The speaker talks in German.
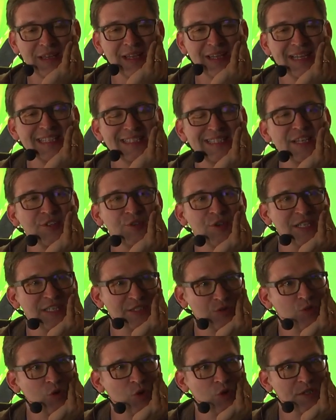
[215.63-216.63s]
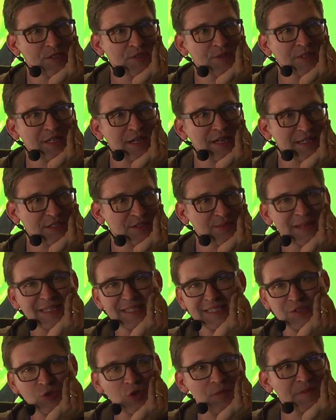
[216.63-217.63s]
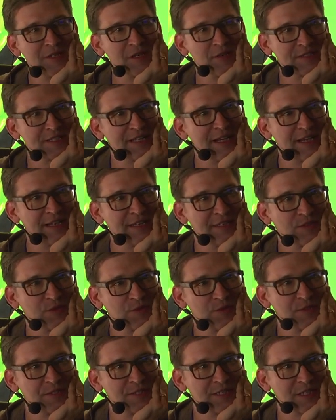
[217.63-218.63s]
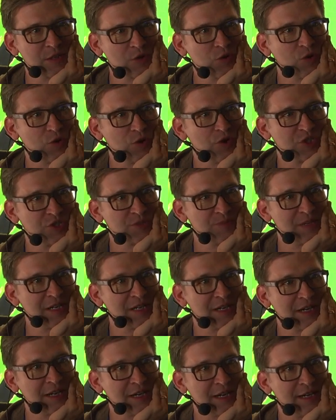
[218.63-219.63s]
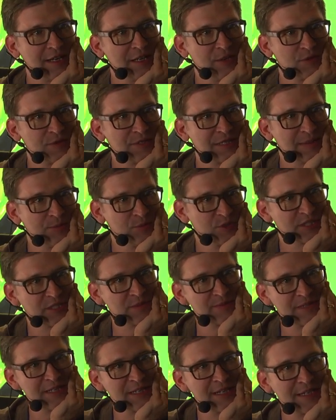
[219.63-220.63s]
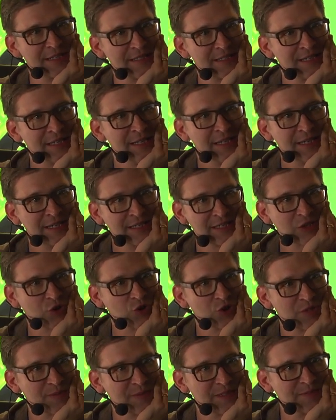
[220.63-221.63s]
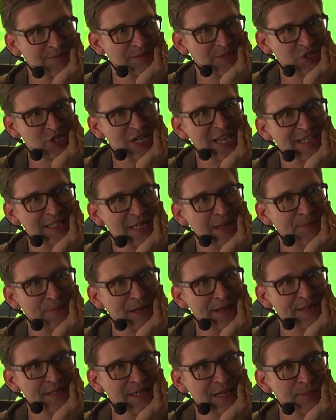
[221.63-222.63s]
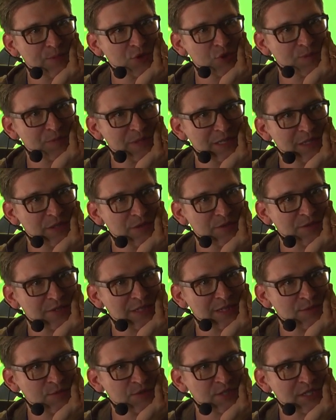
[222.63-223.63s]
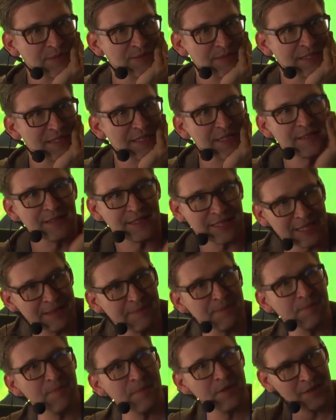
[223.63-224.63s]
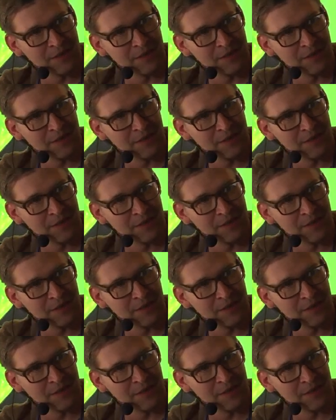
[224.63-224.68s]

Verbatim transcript: Ist natürlich so, heutzutage, also ich meine, das kommt aus der alten Kunst der Geräuschemacherei und da musste man halt, da konnte man schlecht ab Band abspielen und da musste man dann eben